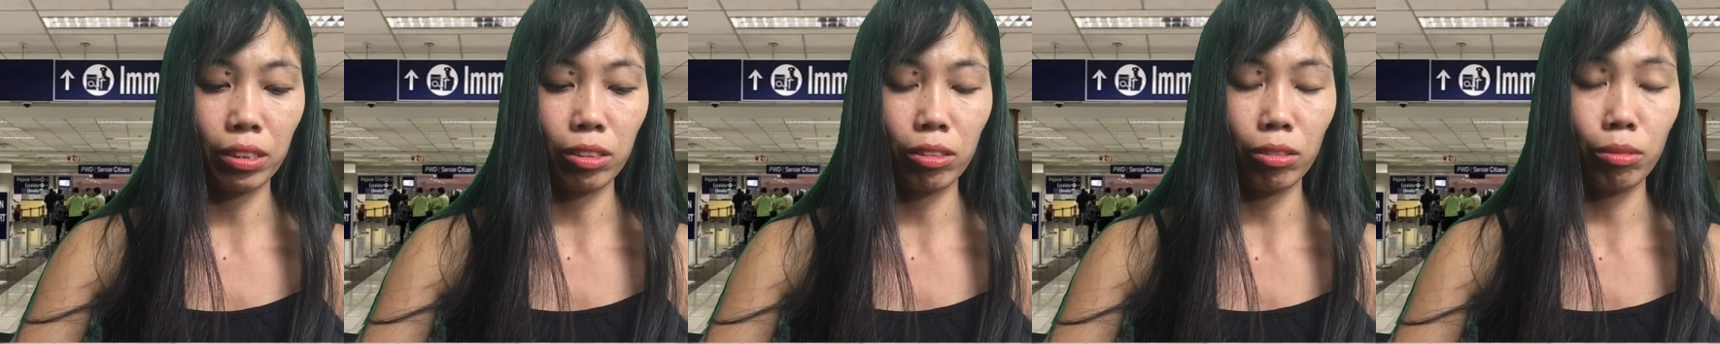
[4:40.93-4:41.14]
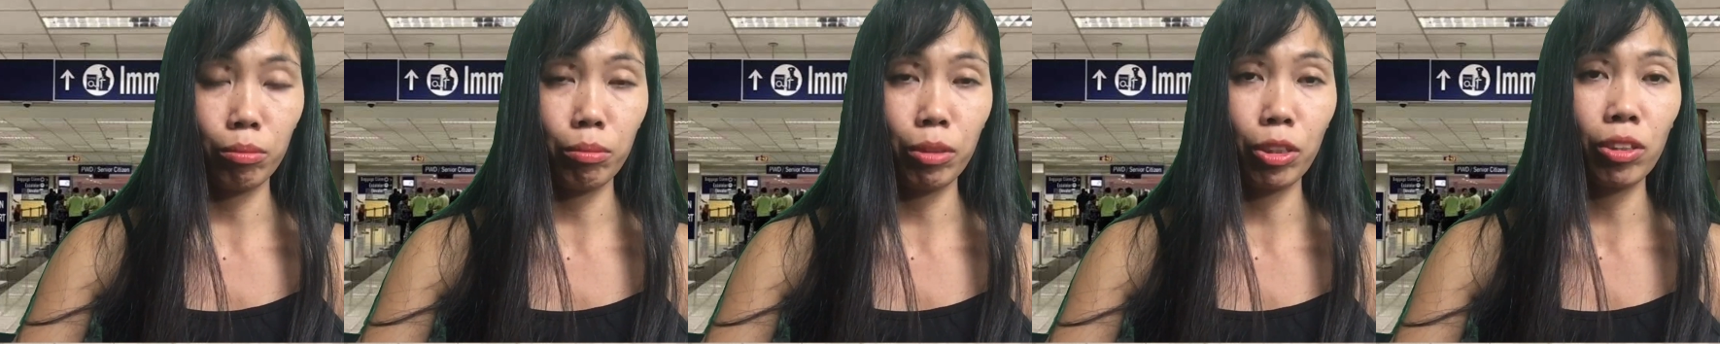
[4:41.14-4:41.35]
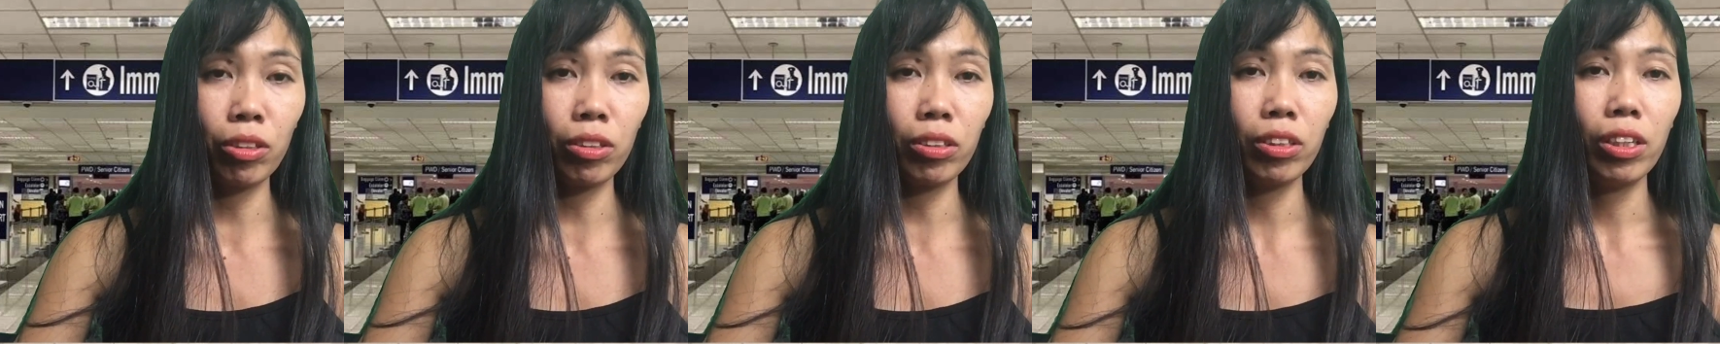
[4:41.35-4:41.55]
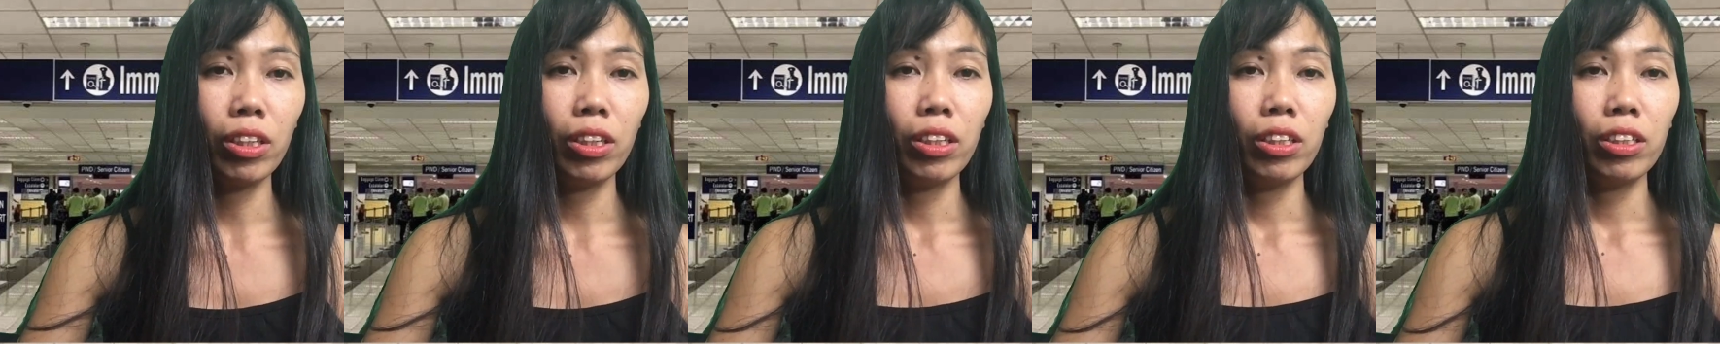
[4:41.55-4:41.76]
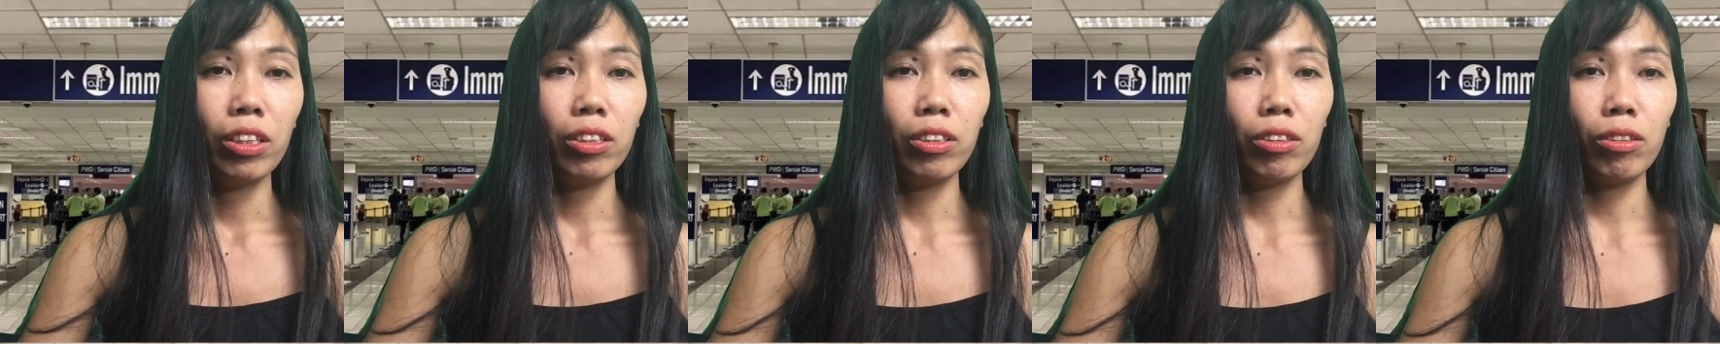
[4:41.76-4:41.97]
So, merong,
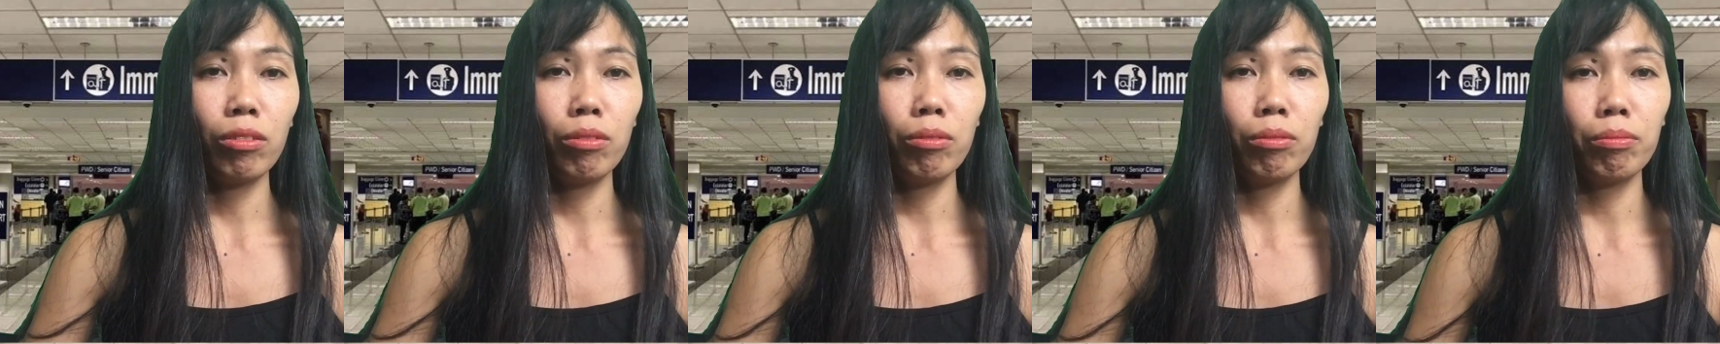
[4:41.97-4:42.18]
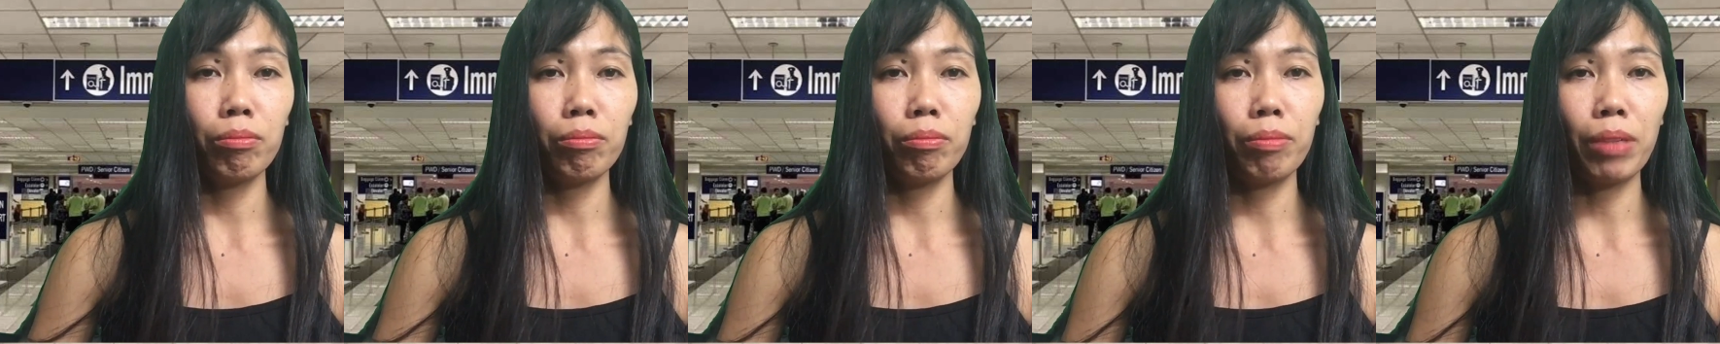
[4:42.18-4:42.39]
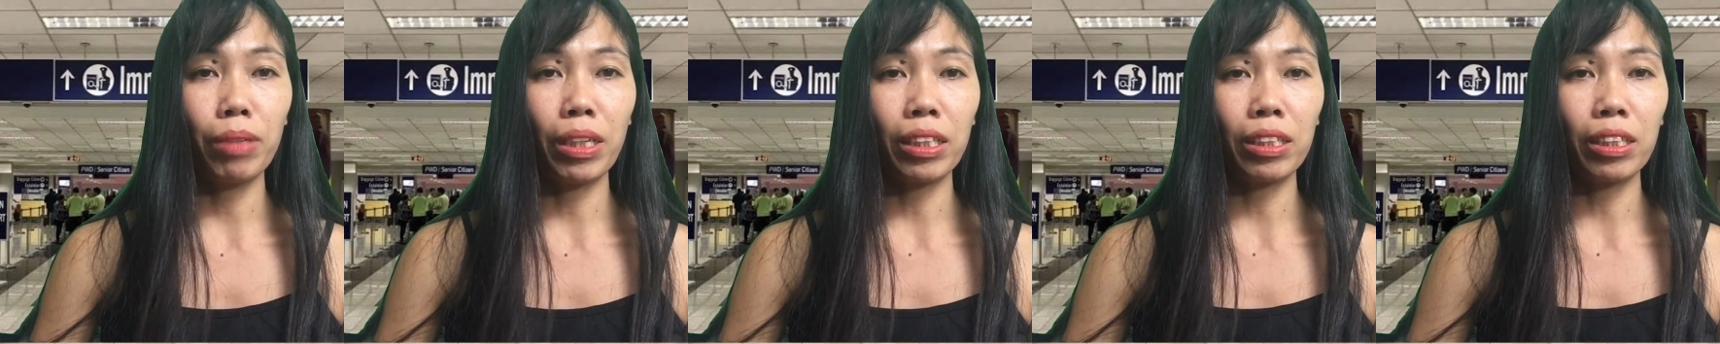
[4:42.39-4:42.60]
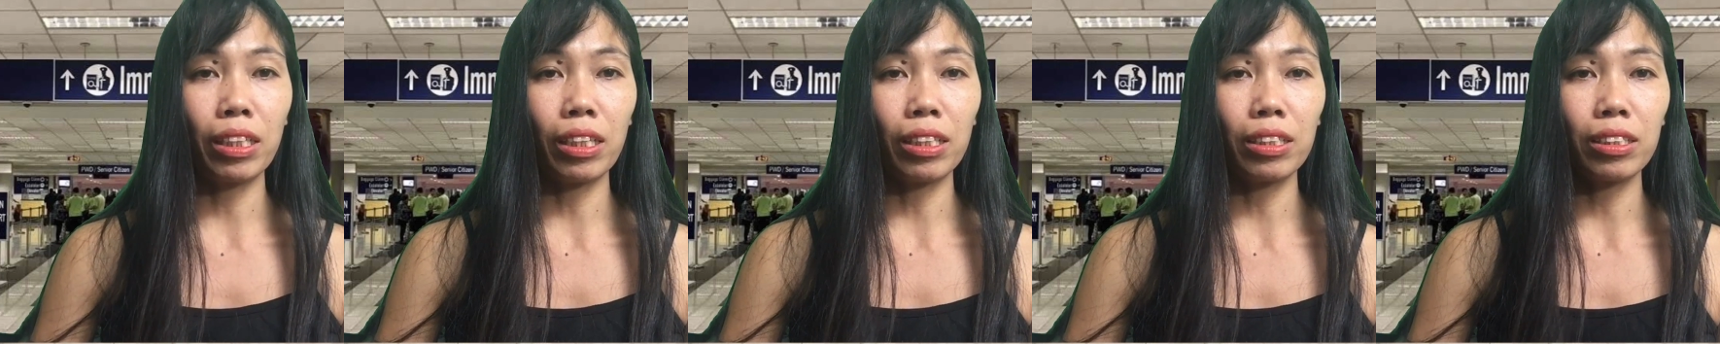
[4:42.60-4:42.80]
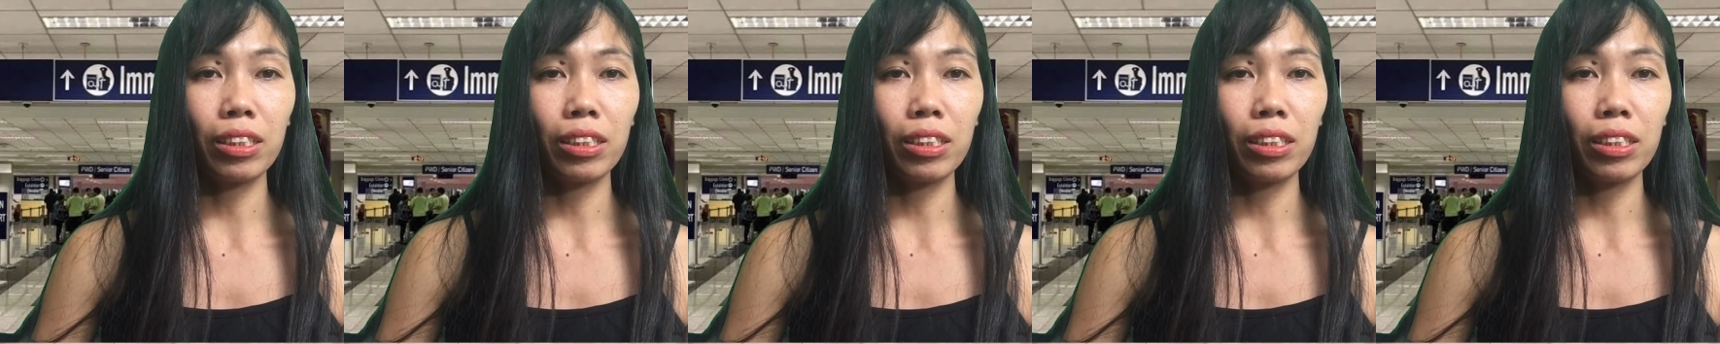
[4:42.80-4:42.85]
yung bata